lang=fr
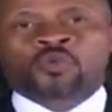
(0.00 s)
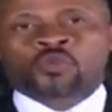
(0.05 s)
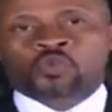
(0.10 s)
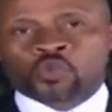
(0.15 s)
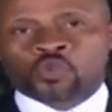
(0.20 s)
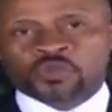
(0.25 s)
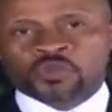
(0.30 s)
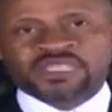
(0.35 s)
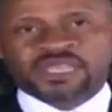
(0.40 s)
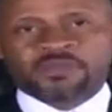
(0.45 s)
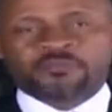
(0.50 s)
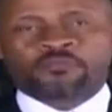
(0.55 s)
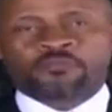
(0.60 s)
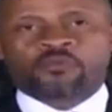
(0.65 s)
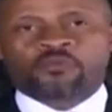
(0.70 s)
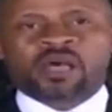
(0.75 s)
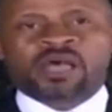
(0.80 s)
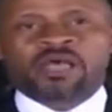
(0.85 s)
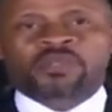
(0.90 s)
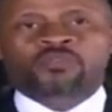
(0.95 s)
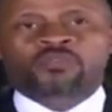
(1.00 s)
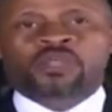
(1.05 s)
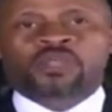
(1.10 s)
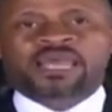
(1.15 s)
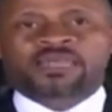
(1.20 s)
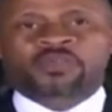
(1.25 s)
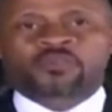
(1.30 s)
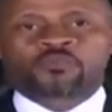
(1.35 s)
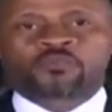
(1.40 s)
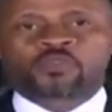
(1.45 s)
Le deuxième point de
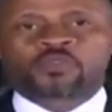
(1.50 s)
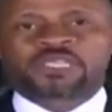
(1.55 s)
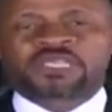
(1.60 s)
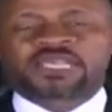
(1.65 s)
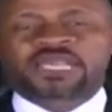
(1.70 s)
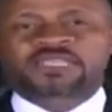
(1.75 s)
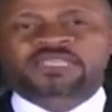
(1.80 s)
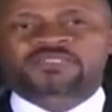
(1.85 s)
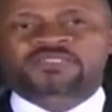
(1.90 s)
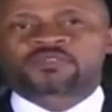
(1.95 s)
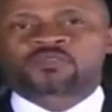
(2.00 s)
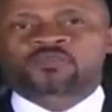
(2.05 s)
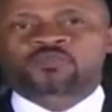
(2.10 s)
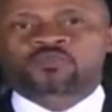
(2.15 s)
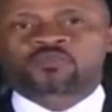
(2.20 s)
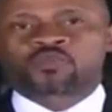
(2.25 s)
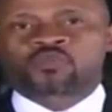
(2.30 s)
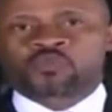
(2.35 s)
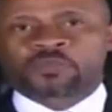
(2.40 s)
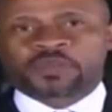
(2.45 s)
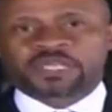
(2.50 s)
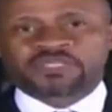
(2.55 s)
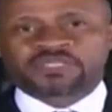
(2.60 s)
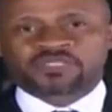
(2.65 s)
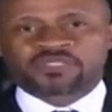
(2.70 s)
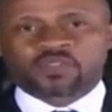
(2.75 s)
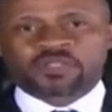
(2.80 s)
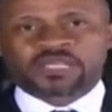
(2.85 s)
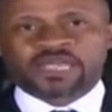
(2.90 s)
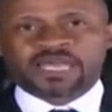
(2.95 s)
la communication du
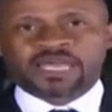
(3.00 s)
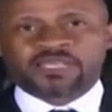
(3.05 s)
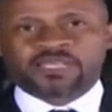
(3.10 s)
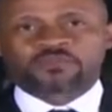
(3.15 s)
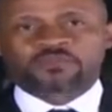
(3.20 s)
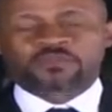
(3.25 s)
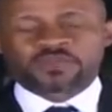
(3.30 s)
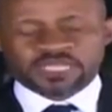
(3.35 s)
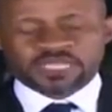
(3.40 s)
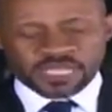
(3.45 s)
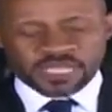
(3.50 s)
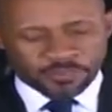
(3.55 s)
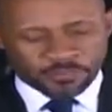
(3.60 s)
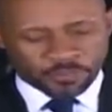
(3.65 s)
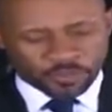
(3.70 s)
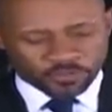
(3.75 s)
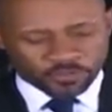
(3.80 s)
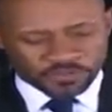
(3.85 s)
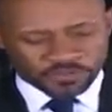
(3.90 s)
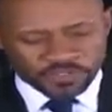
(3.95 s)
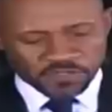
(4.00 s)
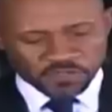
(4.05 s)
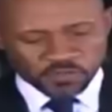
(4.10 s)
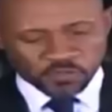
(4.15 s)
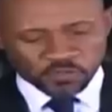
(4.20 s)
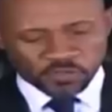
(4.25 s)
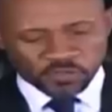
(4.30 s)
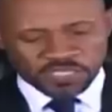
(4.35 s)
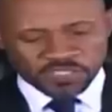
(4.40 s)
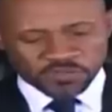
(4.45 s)
président de la République a porté
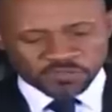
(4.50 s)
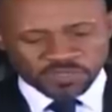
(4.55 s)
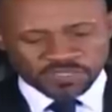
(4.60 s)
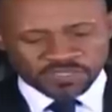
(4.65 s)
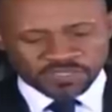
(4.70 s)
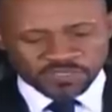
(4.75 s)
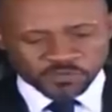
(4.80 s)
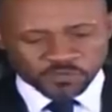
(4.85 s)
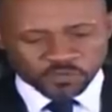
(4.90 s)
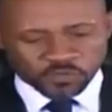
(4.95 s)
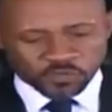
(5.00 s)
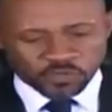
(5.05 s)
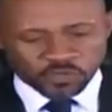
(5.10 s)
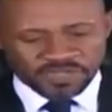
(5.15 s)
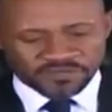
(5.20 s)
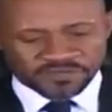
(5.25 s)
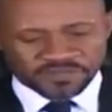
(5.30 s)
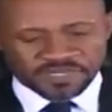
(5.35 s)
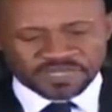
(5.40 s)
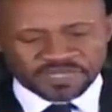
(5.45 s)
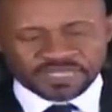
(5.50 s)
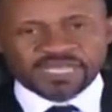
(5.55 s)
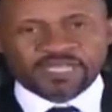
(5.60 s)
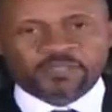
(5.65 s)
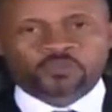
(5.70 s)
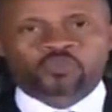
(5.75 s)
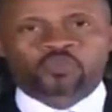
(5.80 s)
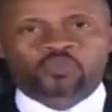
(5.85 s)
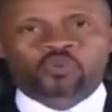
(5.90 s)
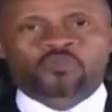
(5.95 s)
sur l'exploitation de la
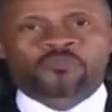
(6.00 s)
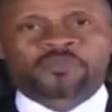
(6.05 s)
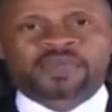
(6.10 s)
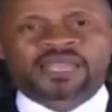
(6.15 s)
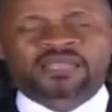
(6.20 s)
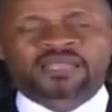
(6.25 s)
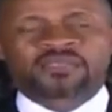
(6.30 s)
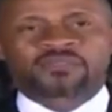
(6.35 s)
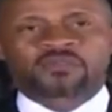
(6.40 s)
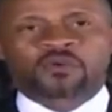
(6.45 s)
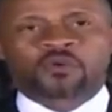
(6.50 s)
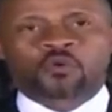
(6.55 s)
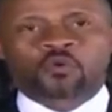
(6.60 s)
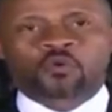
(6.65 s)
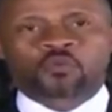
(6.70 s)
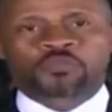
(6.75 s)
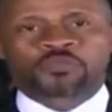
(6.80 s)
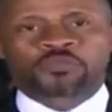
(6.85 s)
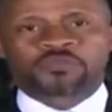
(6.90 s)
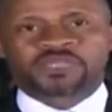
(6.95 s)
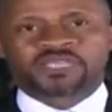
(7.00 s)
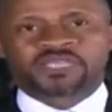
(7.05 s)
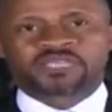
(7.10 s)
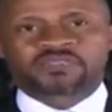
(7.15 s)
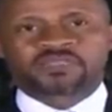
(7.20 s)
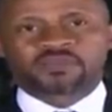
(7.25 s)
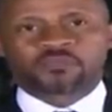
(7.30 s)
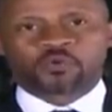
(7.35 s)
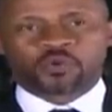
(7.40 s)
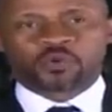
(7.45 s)
filière du cobalt en
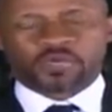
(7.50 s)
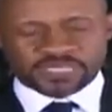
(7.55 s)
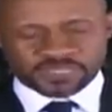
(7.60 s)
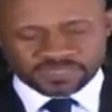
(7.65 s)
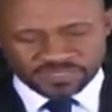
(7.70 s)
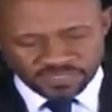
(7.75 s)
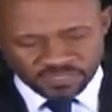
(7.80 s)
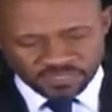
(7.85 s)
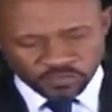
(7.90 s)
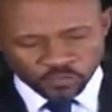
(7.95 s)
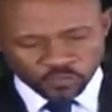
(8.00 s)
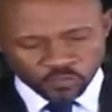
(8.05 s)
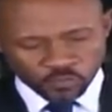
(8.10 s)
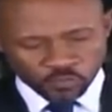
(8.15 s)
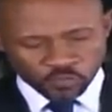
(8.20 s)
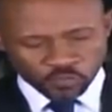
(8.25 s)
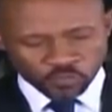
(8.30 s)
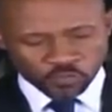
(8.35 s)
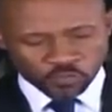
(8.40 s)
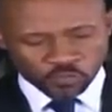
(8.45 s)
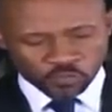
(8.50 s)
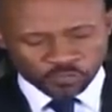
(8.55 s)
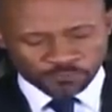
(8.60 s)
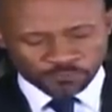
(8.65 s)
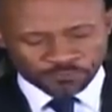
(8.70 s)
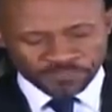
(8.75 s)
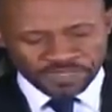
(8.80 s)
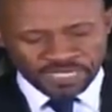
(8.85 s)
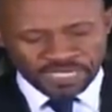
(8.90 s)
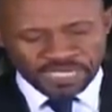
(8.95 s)
République démocratique du Congo.